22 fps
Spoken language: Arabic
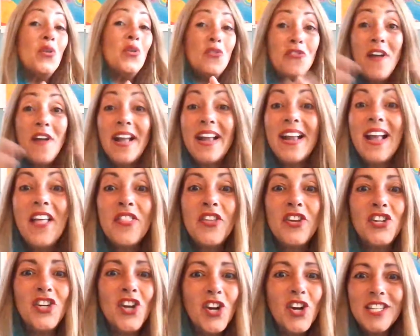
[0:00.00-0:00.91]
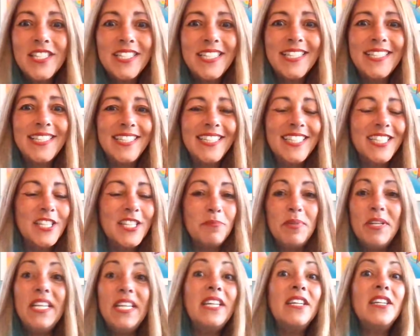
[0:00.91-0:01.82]
وفجأة the narcissist
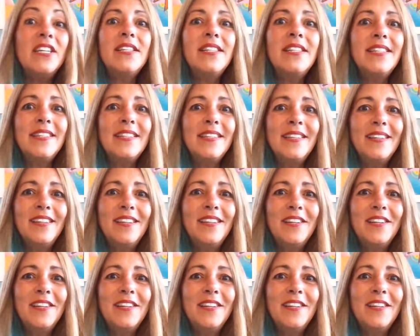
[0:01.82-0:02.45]
appears